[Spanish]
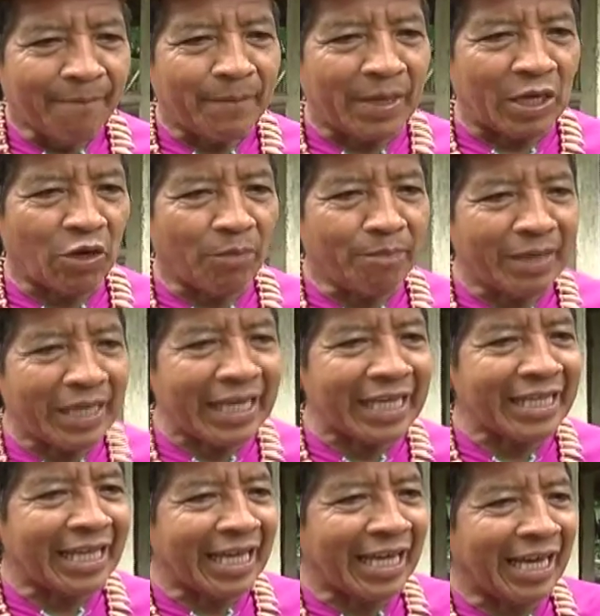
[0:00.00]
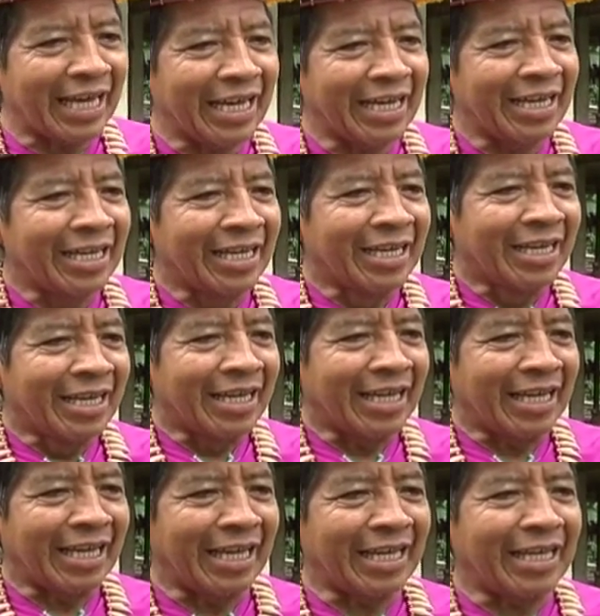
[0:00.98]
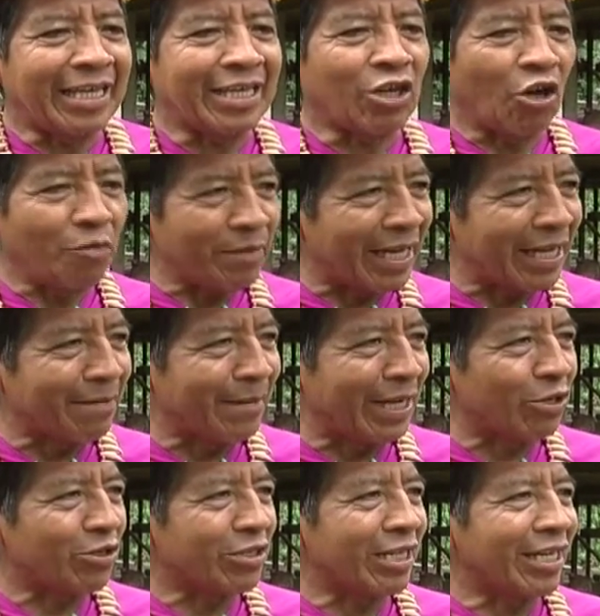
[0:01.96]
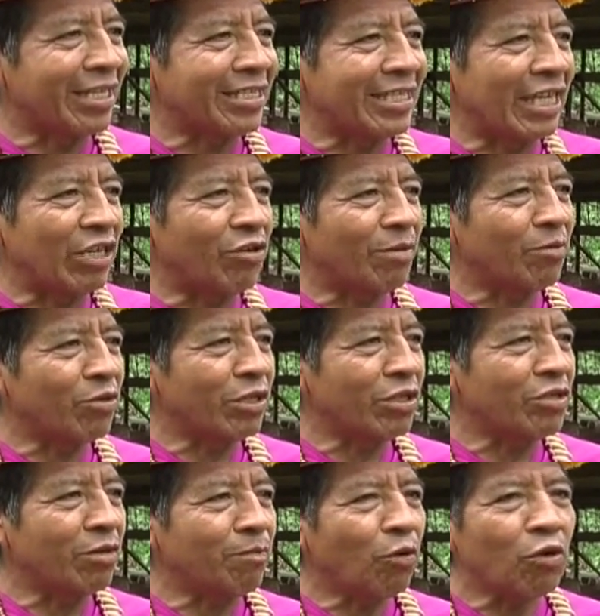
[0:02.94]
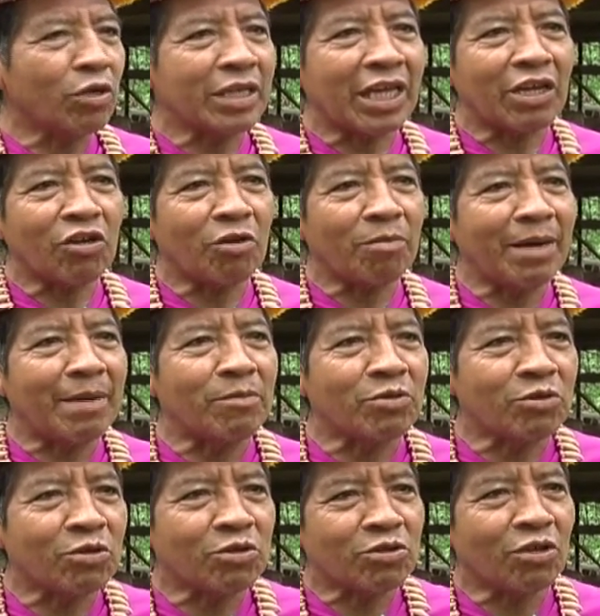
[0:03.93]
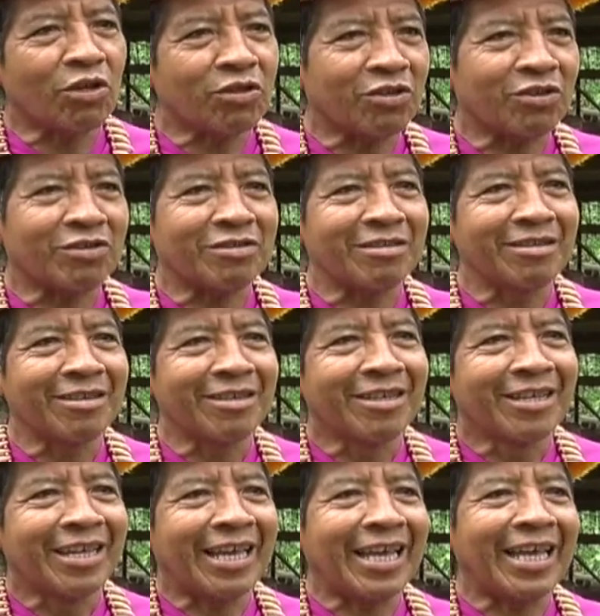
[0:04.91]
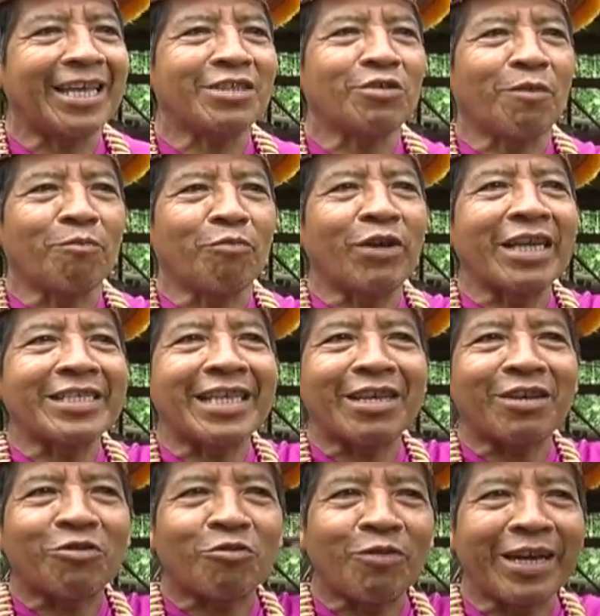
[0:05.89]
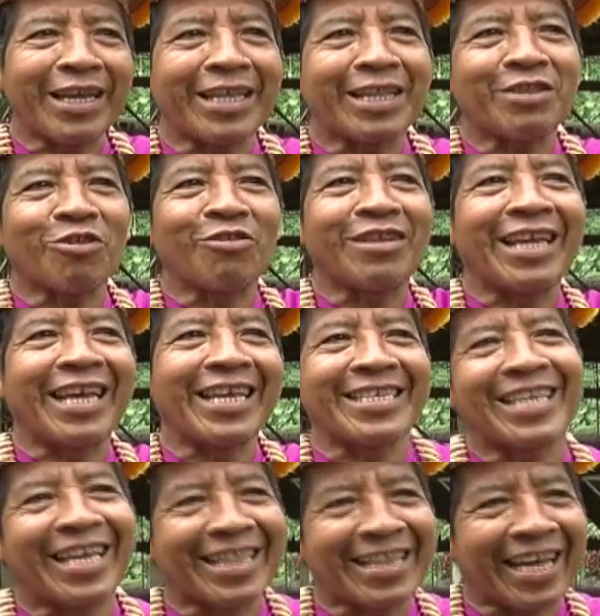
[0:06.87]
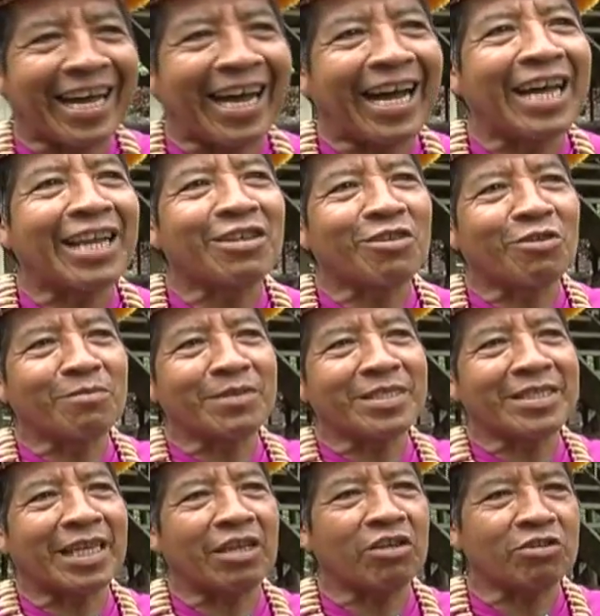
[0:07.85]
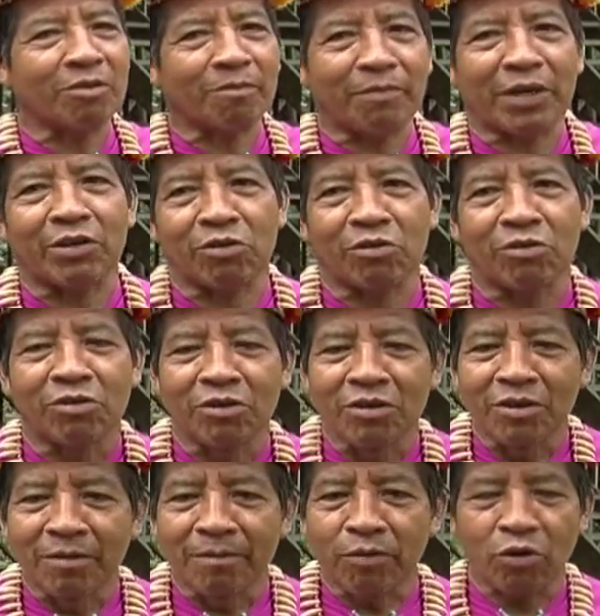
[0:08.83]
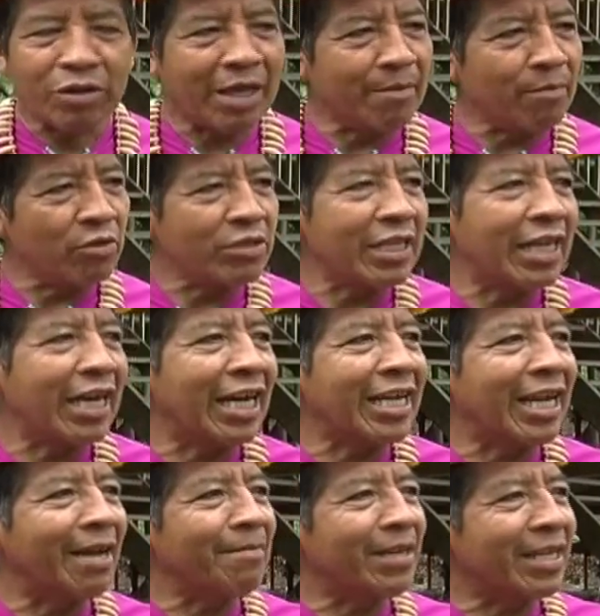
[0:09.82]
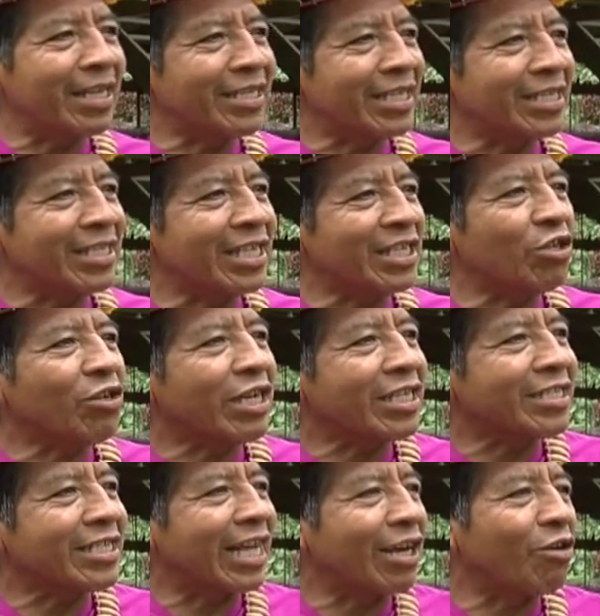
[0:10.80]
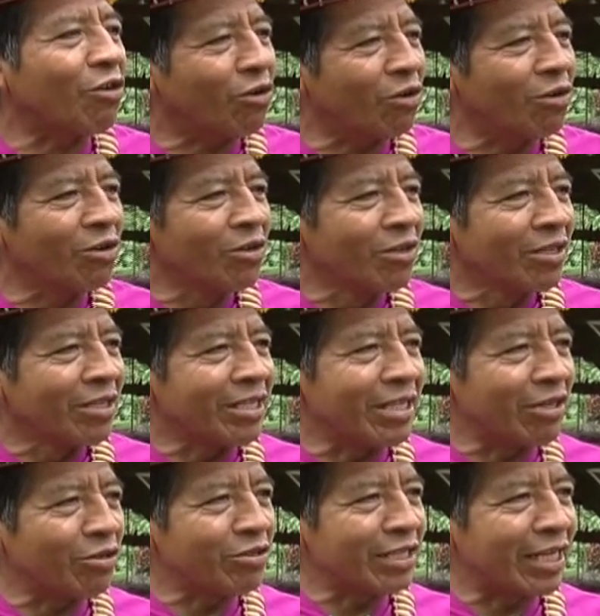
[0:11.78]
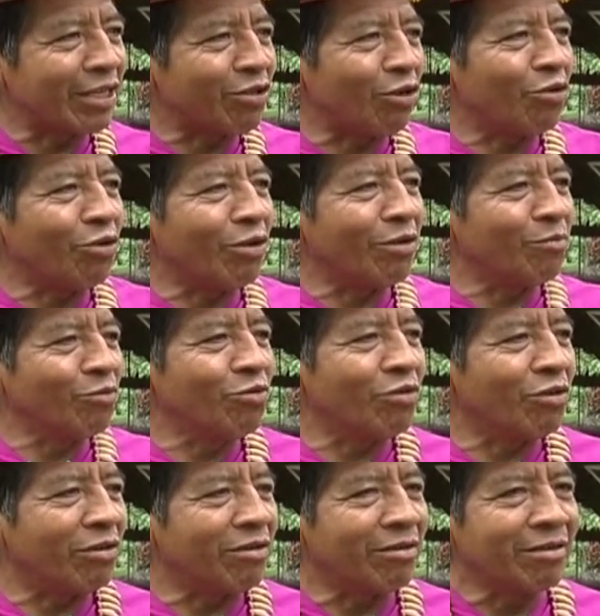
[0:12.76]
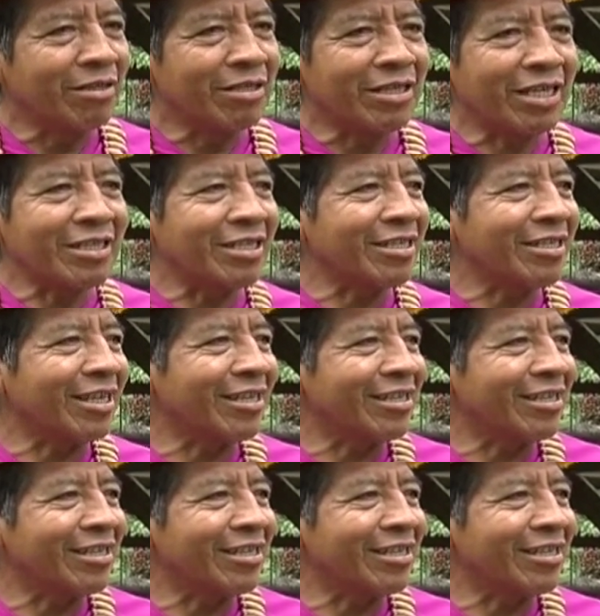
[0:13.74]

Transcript: pero mi idea eh, con mi hermano Celestino hemos dicho, ¿por qué no vamos nosotros? Eso puede ser cuento, leyenda, algo misterioso, pero podemos llegar a ver ese sitio que sacó Dios a todo el mundo. Y ya nos